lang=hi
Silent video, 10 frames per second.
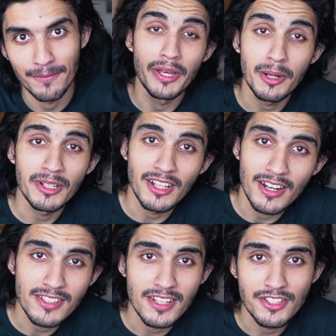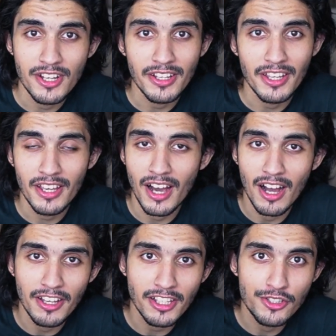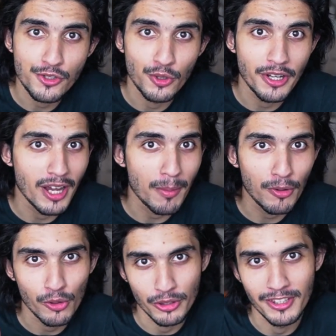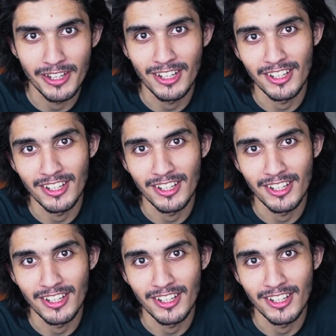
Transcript: मेरे बताने से अच्छा है कि आगे की स्टोरी आप खुद देख